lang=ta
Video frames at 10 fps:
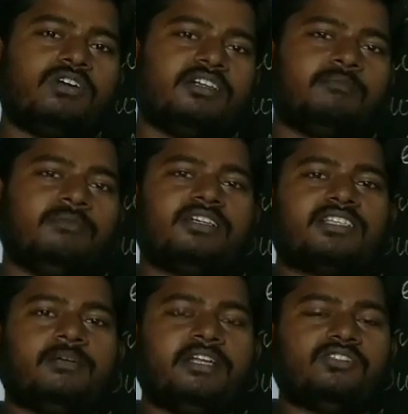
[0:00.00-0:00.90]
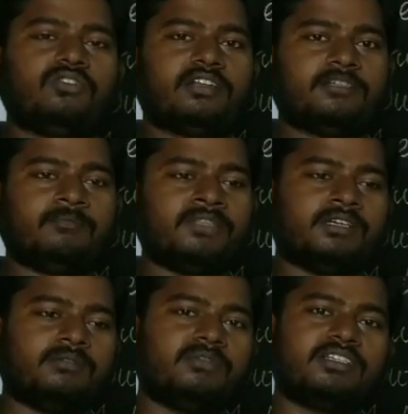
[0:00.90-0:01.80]
ஒண்ணு மேர்ஸ் அப்படின்னு சொல்றது
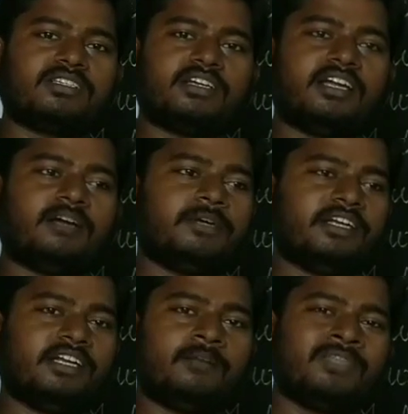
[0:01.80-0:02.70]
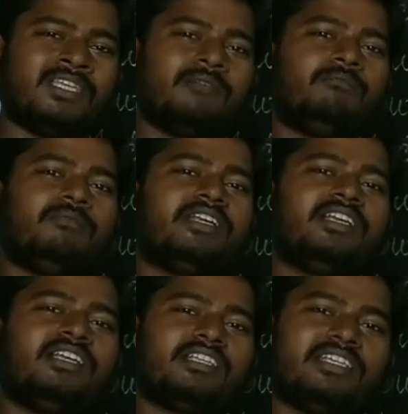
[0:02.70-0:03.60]
மேர்ஸ் என்ன அப்படின்னா
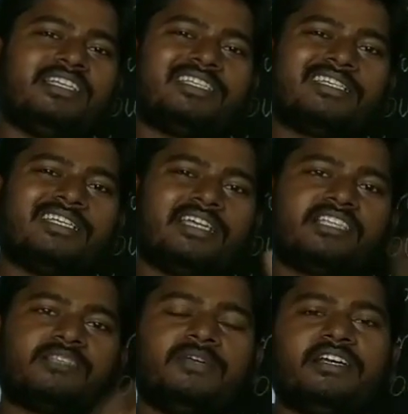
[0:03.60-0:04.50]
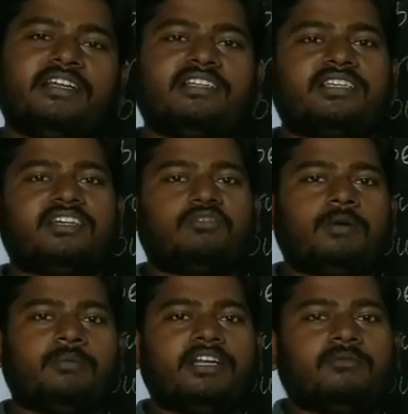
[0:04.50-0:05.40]
மிடில் ஈஸ்ட் ரெஸ்பிரேட்டரி
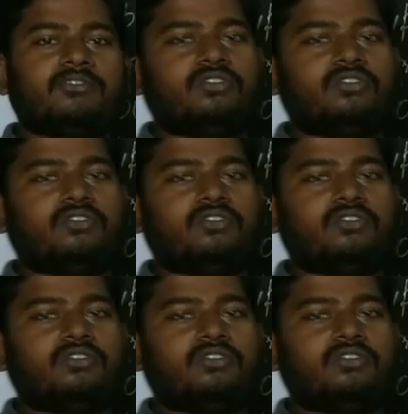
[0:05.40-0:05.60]
சென்ட்ரோம் அப்படின்னு நம்ம